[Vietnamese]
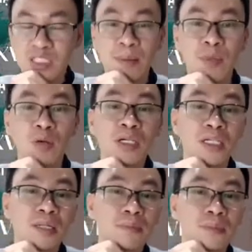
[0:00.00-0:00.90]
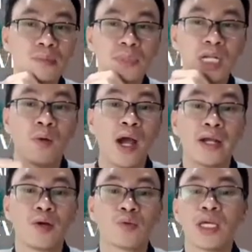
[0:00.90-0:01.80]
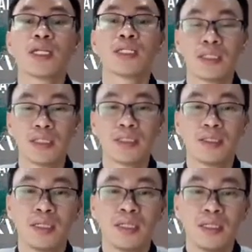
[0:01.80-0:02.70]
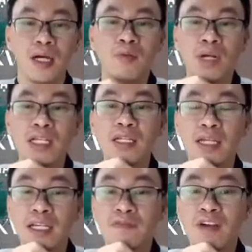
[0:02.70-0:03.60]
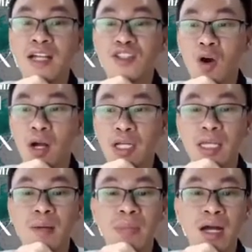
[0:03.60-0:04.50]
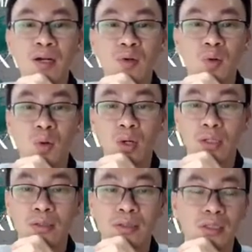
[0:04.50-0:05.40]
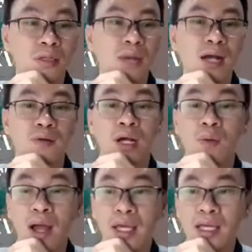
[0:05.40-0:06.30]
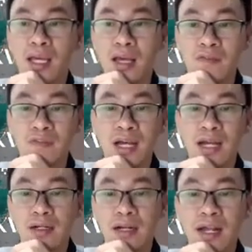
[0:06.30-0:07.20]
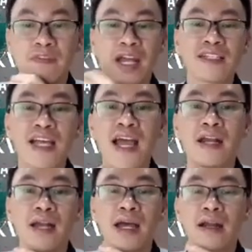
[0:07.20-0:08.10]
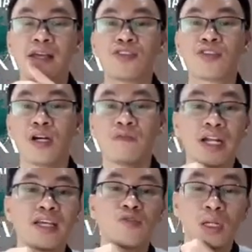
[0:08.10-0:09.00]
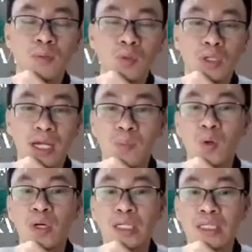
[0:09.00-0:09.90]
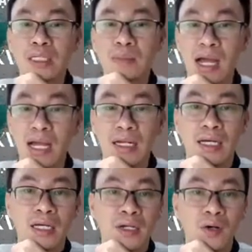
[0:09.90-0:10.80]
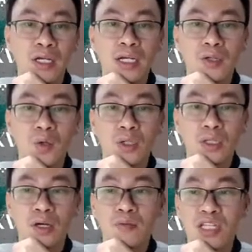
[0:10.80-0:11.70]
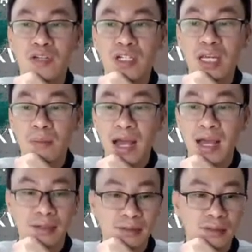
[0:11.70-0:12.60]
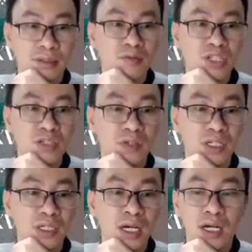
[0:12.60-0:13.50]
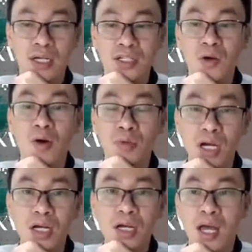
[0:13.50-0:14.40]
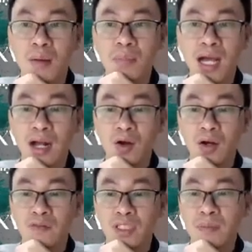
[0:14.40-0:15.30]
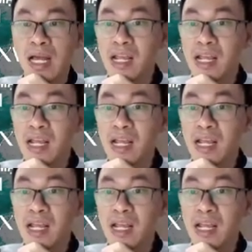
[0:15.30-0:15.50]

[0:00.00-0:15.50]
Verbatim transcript: giám đốc thương điếm ở ngoài đầu tiên thì ông đã nhìn thấy cái vai trò cái tiềm năng của thương mại của đàng ngoài và đã vẽ ra đã đề xướng có đề xuất một cái mô hình thương mại là nó kết nối không chỉ với Nhật Bản không chỉ với uh, châu Âu nữa mà còn với